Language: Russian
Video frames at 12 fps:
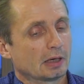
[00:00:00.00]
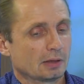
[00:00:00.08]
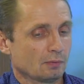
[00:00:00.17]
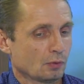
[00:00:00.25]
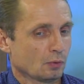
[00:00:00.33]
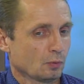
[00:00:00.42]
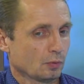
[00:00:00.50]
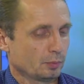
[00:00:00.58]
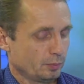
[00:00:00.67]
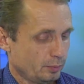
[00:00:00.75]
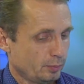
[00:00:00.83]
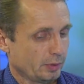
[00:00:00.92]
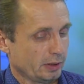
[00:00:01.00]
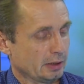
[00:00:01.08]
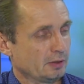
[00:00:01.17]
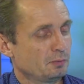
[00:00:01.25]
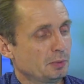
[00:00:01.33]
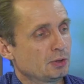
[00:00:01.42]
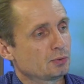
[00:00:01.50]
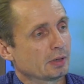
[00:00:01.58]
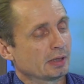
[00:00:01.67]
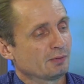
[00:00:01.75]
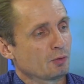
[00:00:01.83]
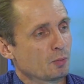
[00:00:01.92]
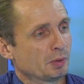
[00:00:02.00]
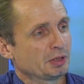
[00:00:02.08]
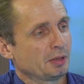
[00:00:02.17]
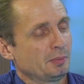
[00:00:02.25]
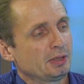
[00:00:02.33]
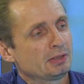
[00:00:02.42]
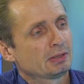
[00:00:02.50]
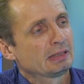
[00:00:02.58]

А как его принять в пищу, как его употребить?